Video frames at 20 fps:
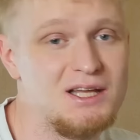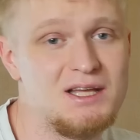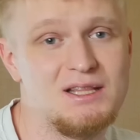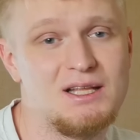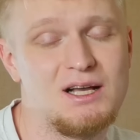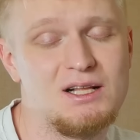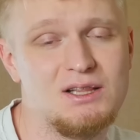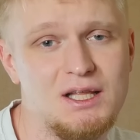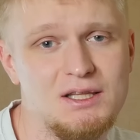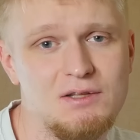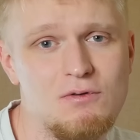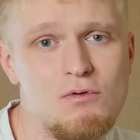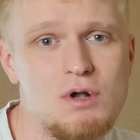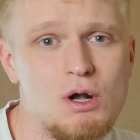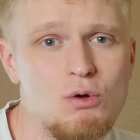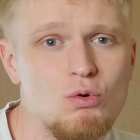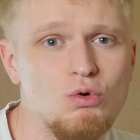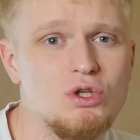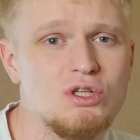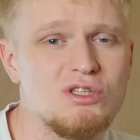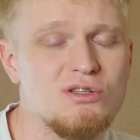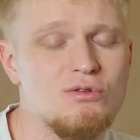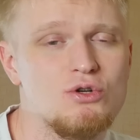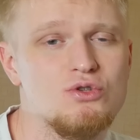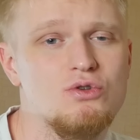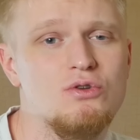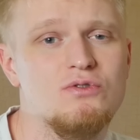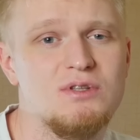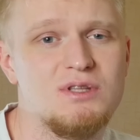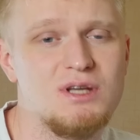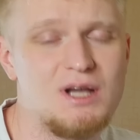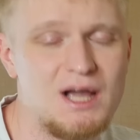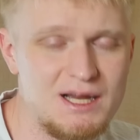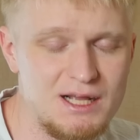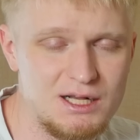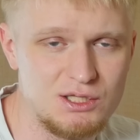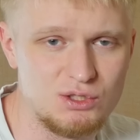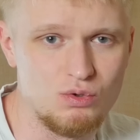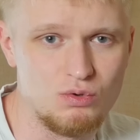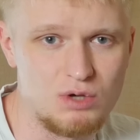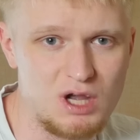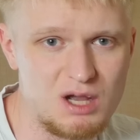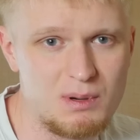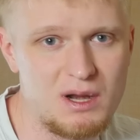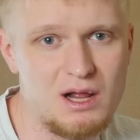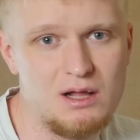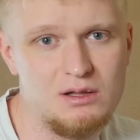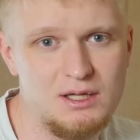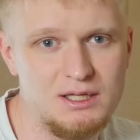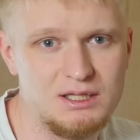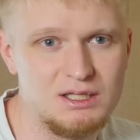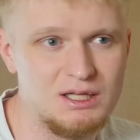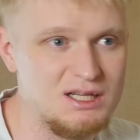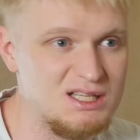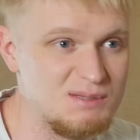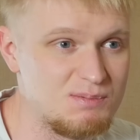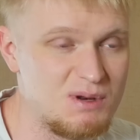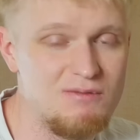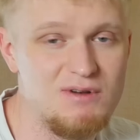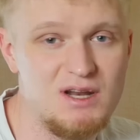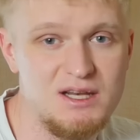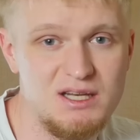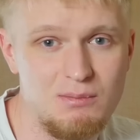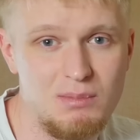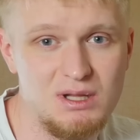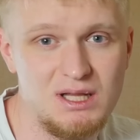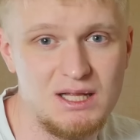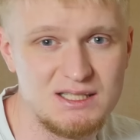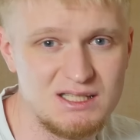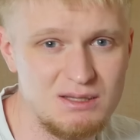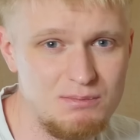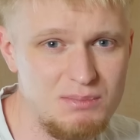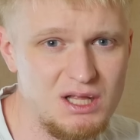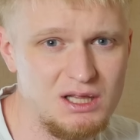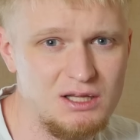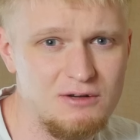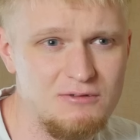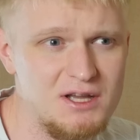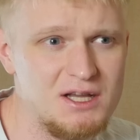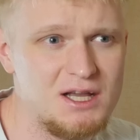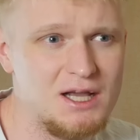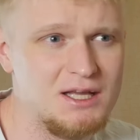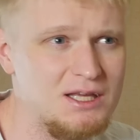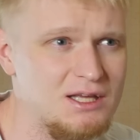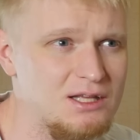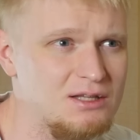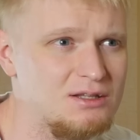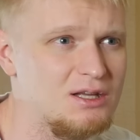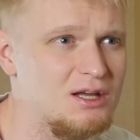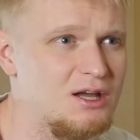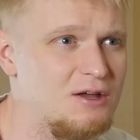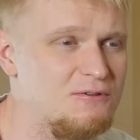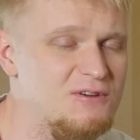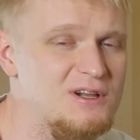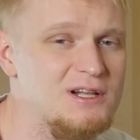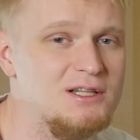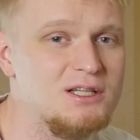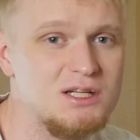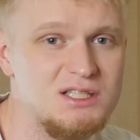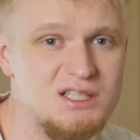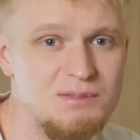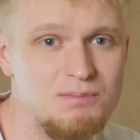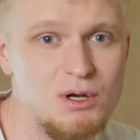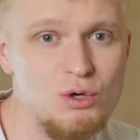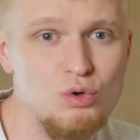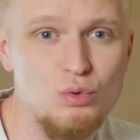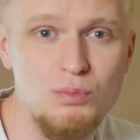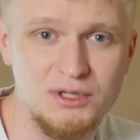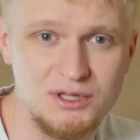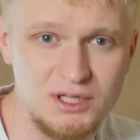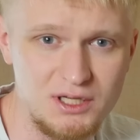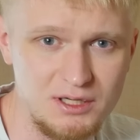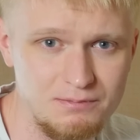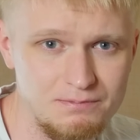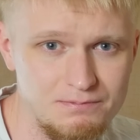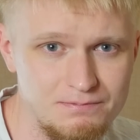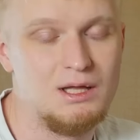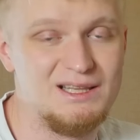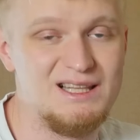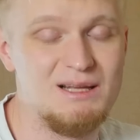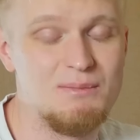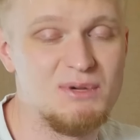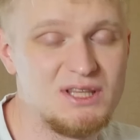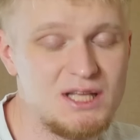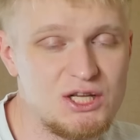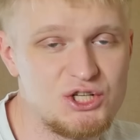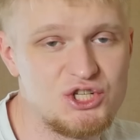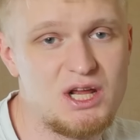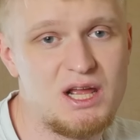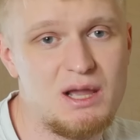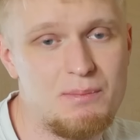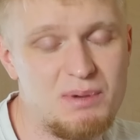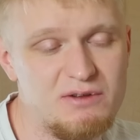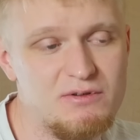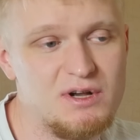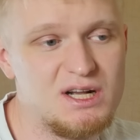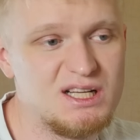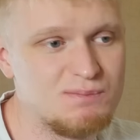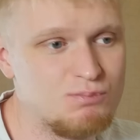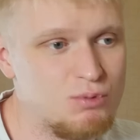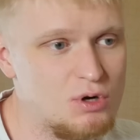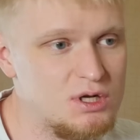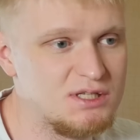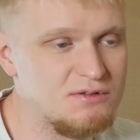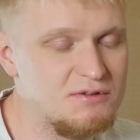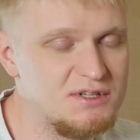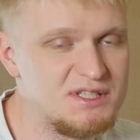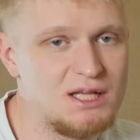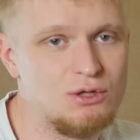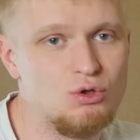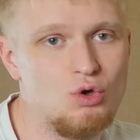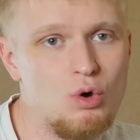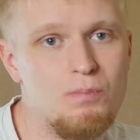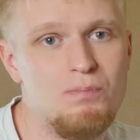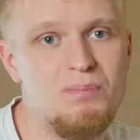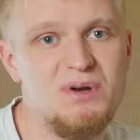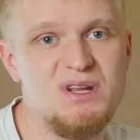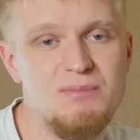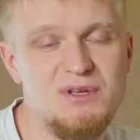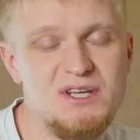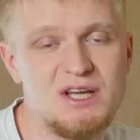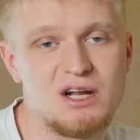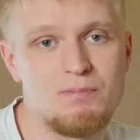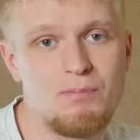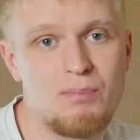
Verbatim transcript: я накладываю какую-то сложную цветокоррекцию. Как правило, это исправление баланса белого и какие-то фильтры типа люметри. Для монтажа я привык использовать Adobe Premiere